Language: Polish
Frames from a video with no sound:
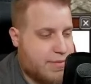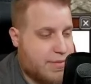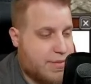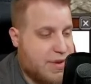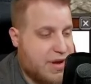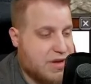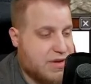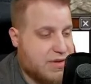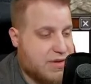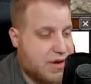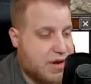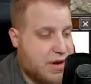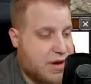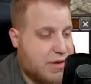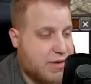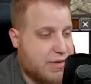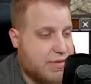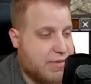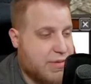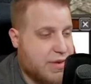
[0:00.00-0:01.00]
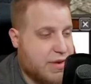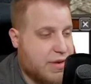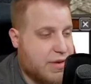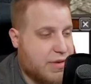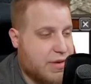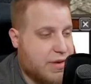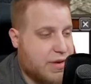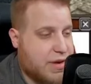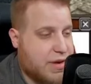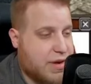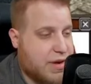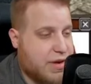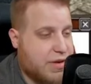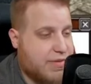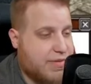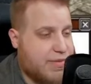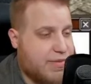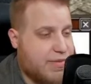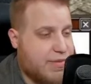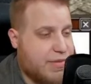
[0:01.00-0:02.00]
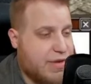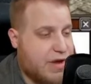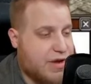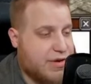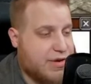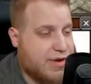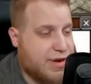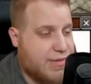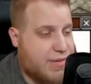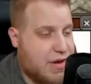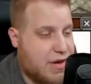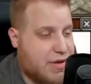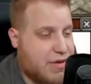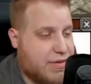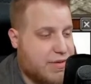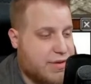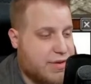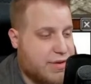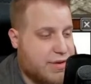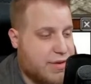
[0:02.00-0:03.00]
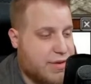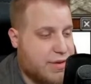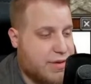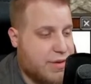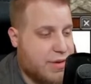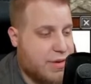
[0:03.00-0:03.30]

Wartość ataku i moc ognia, ale najniższa wartość.